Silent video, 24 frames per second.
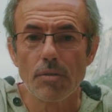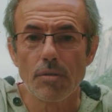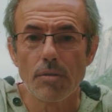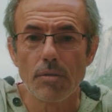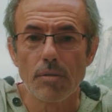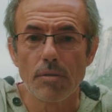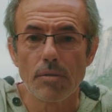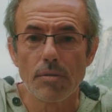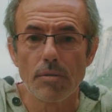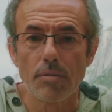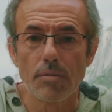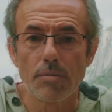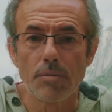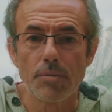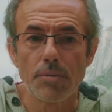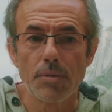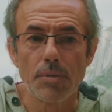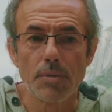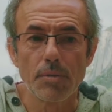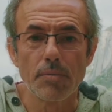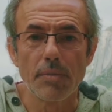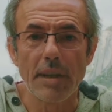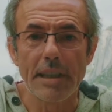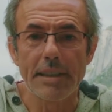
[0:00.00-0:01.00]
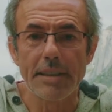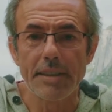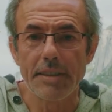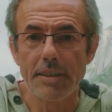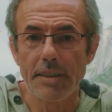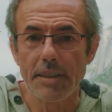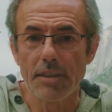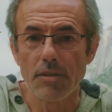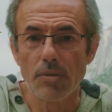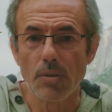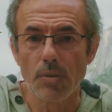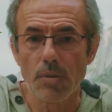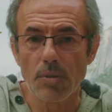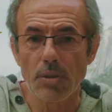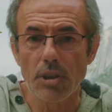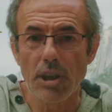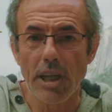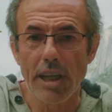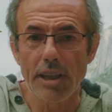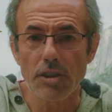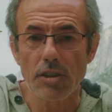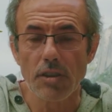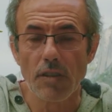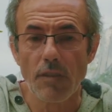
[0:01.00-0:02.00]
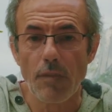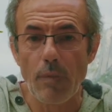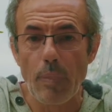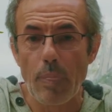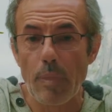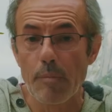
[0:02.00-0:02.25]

euh, de valider nos recherches.